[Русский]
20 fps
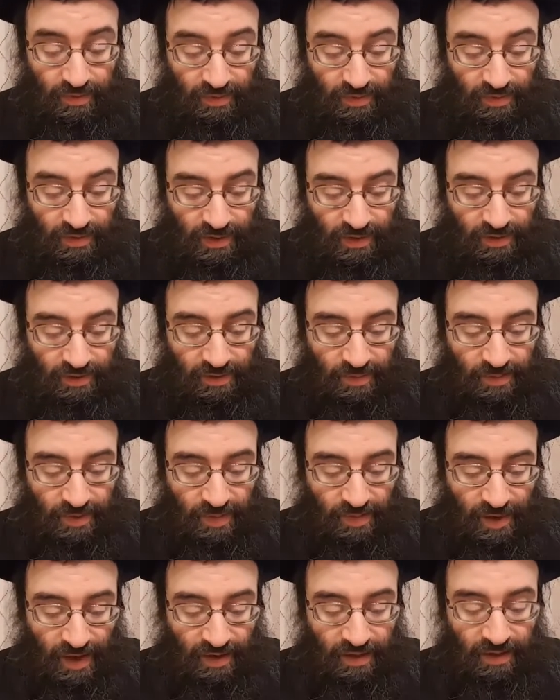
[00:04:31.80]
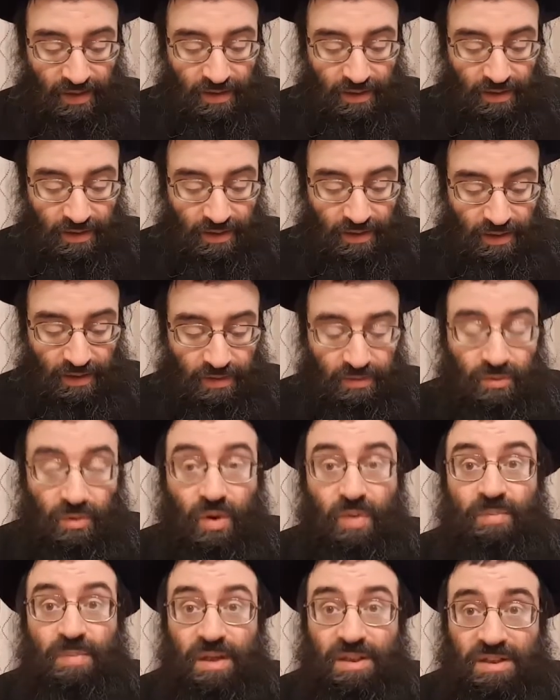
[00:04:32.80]
да, например, э,
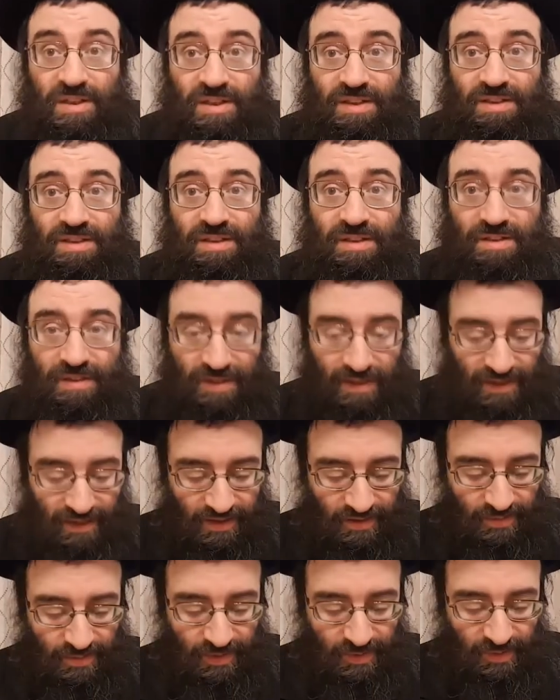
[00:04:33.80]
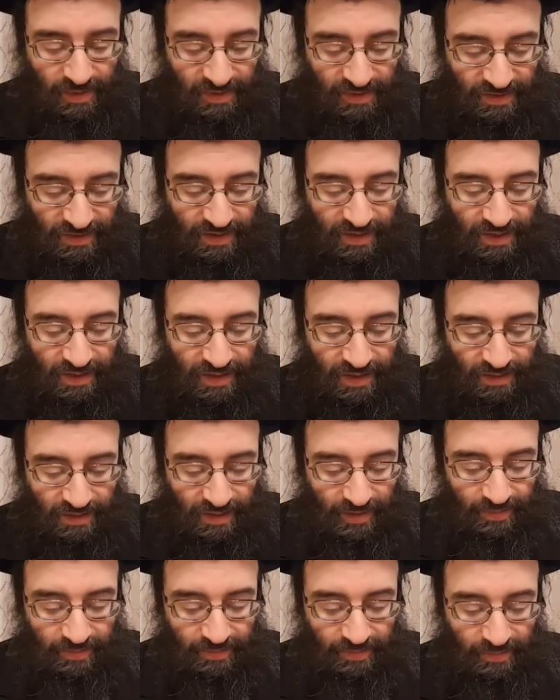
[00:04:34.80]
дом почистить, да, подмести или
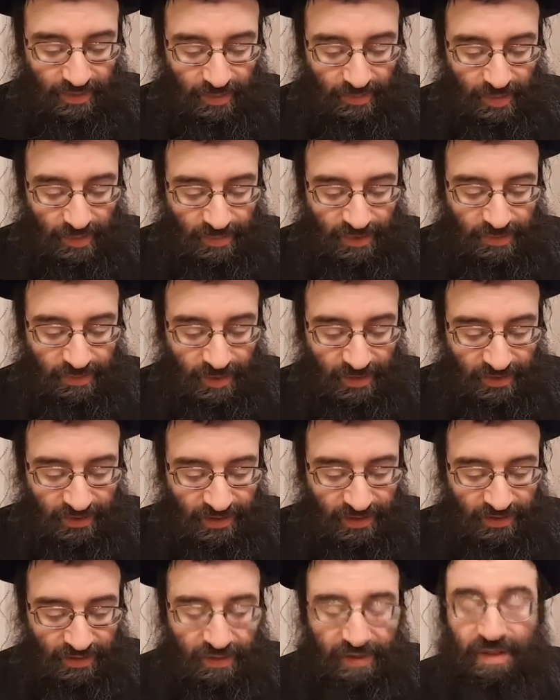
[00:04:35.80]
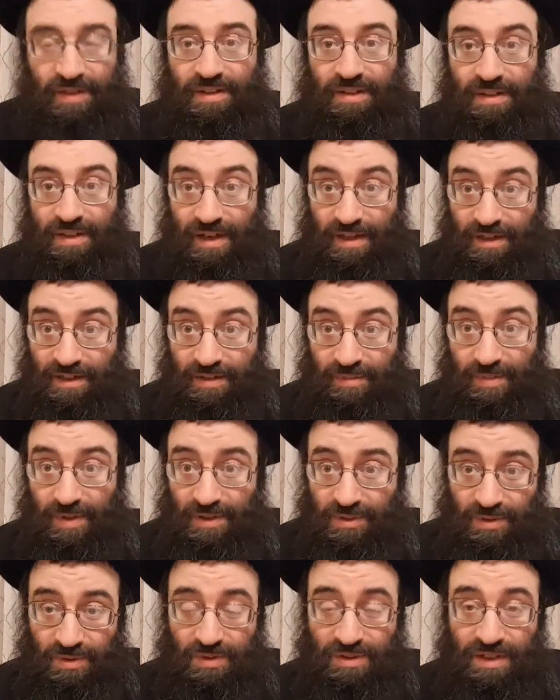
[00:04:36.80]
там помыть полы. Я говорю,
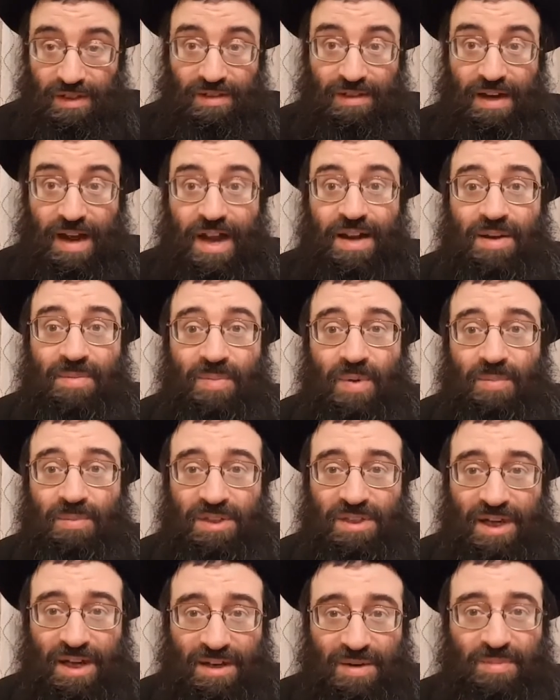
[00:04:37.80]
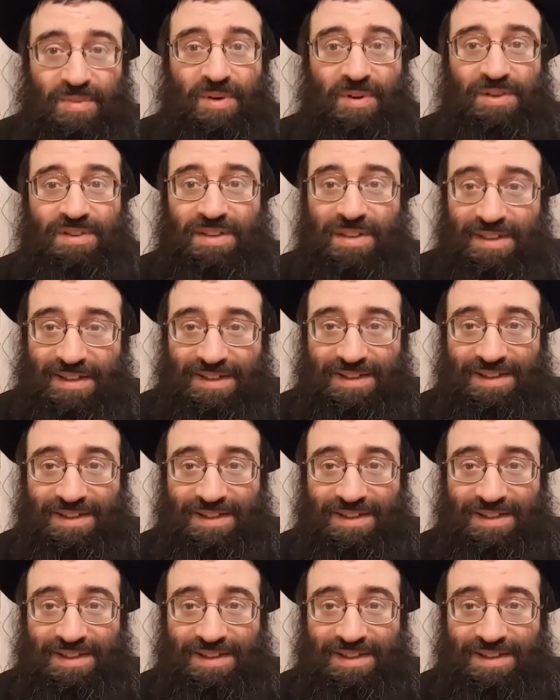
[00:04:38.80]
прошу тебя от реальной помощи, а не просто